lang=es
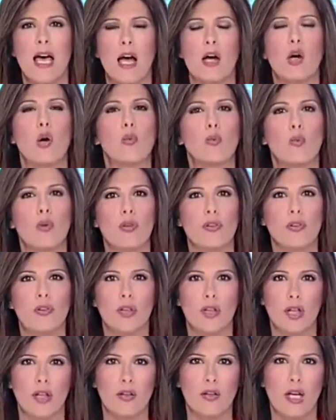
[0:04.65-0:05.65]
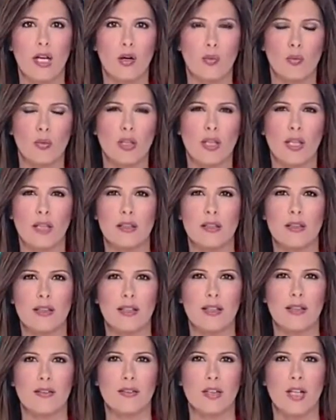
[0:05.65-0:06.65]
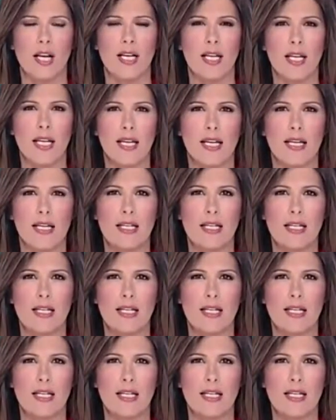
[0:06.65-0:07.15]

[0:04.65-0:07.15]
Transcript: ha conmocionado a la comunidad internacional.